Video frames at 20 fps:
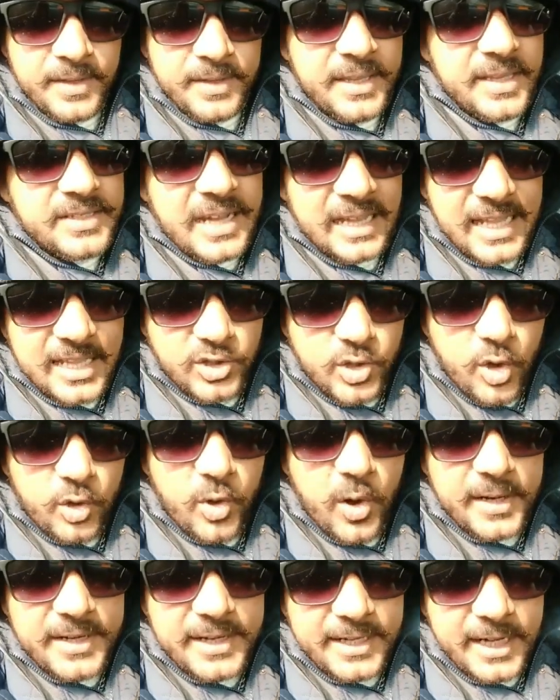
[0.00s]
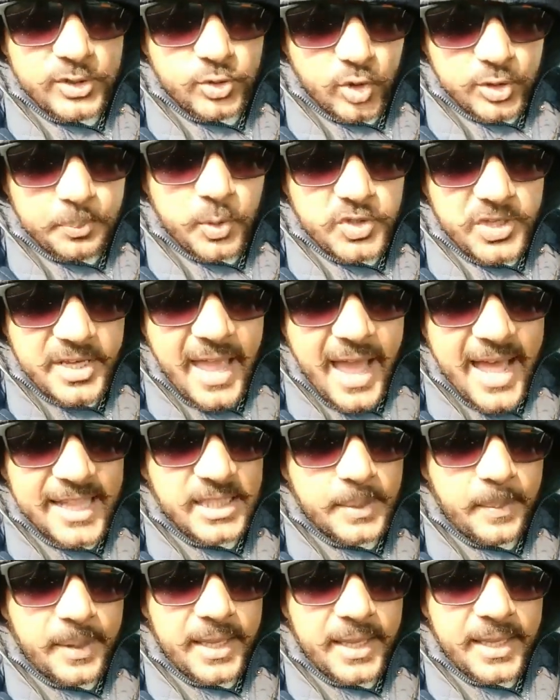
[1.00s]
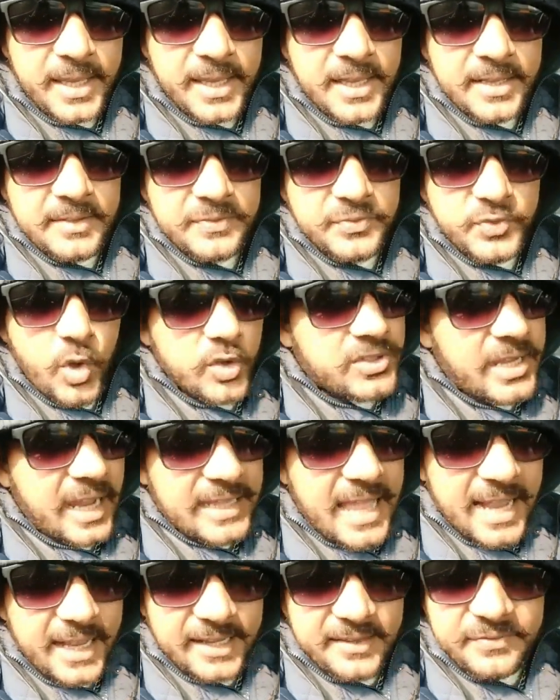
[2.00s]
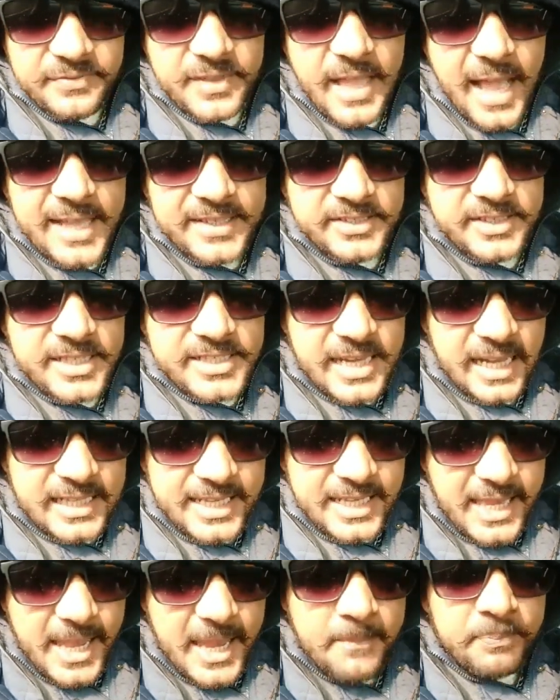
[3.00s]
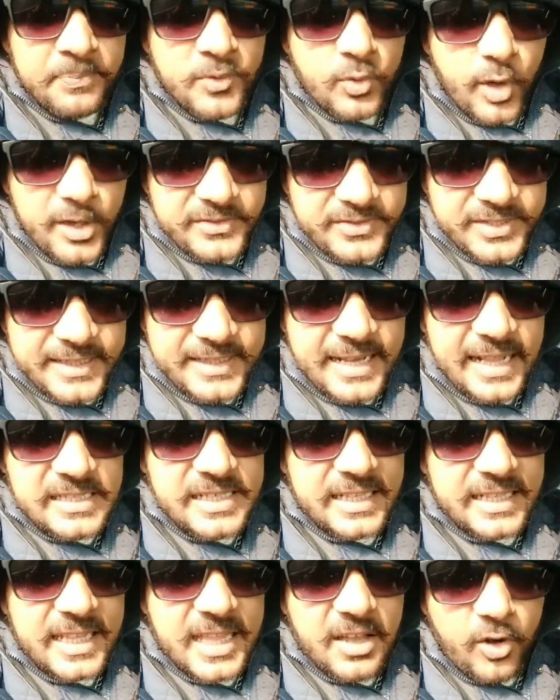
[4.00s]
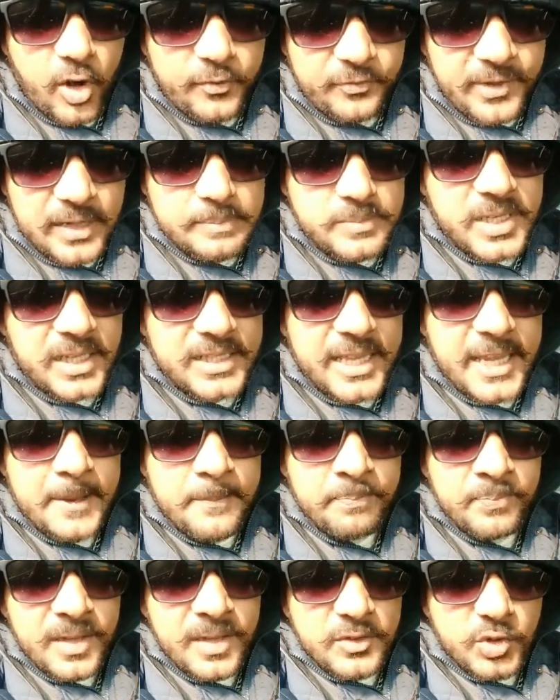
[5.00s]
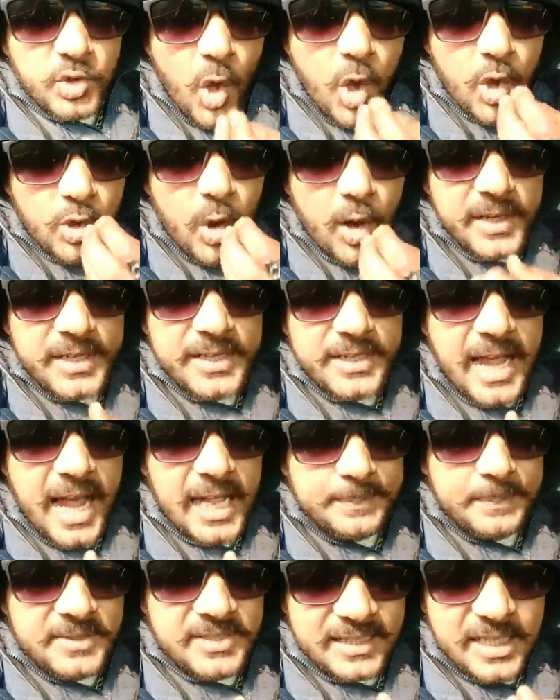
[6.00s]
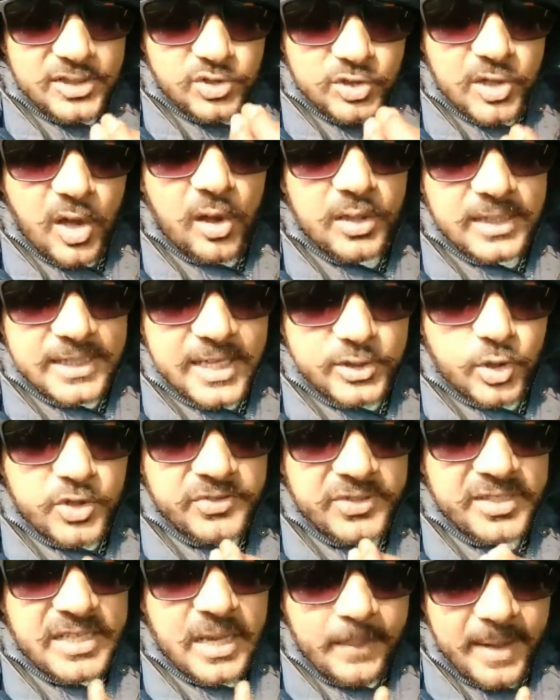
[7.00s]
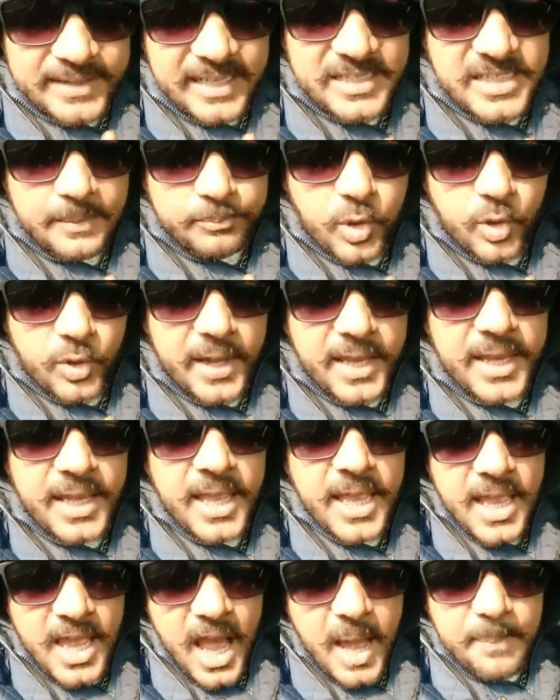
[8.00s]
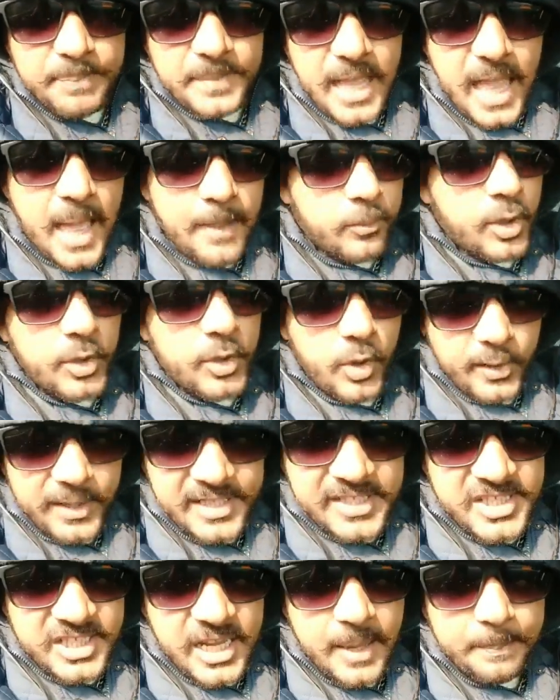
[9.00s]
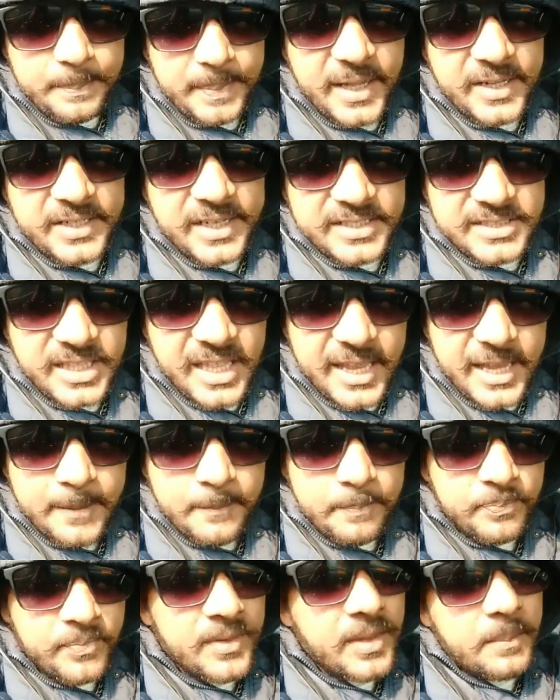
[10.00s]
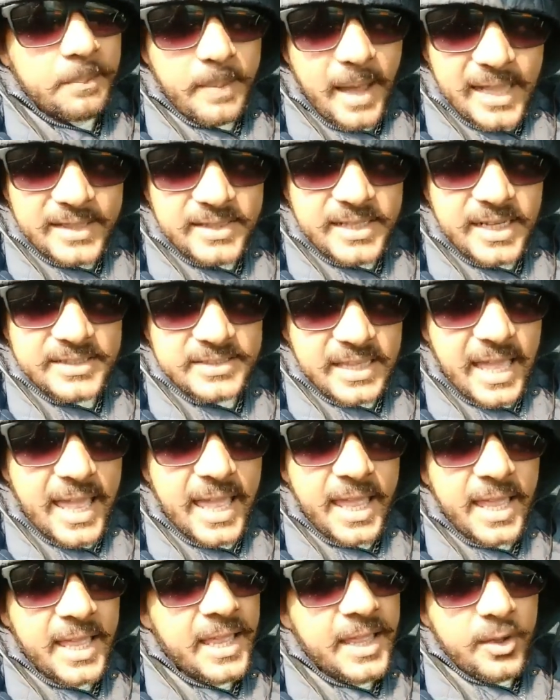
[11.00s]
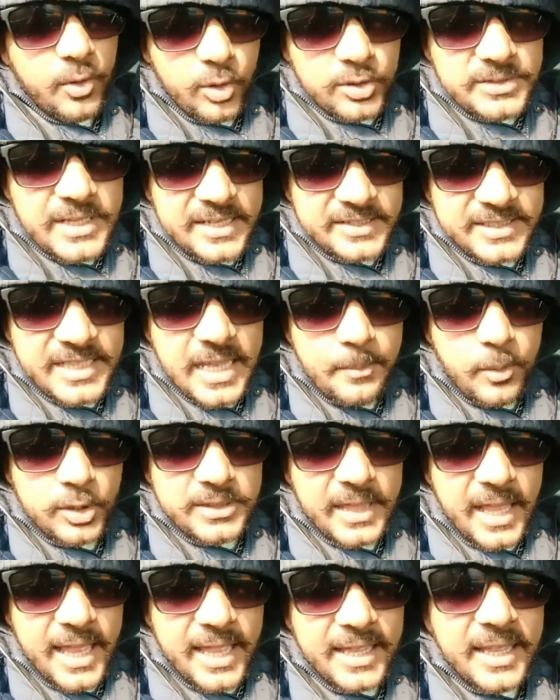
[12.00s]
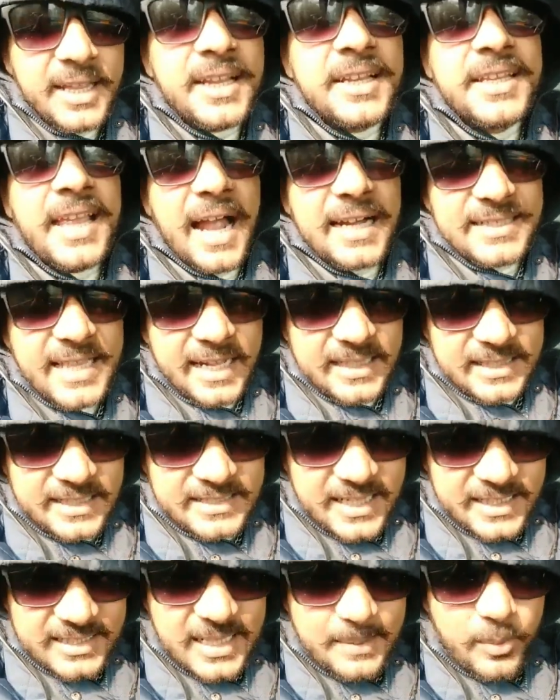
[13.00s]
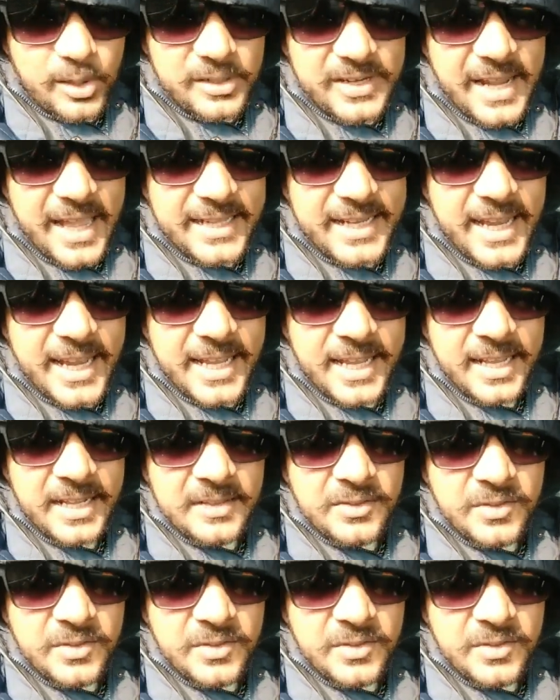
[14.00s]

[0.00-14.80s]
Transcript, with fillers: ये साला दो कौड़ी का चुटपुजिया आदमी जो साला ना इसकी साले की कोई सीरियल चला ना कोई फिल्म चली दो कौड़ी का आदमी साला चुनाव लड़ा तो इसकी जमानत जब्त हो गई अपने आप को योगी जी से कंपेयर करता है बात करता है उल्टा सीधा बोलता है क्या टकले टकले बोल रहा है रे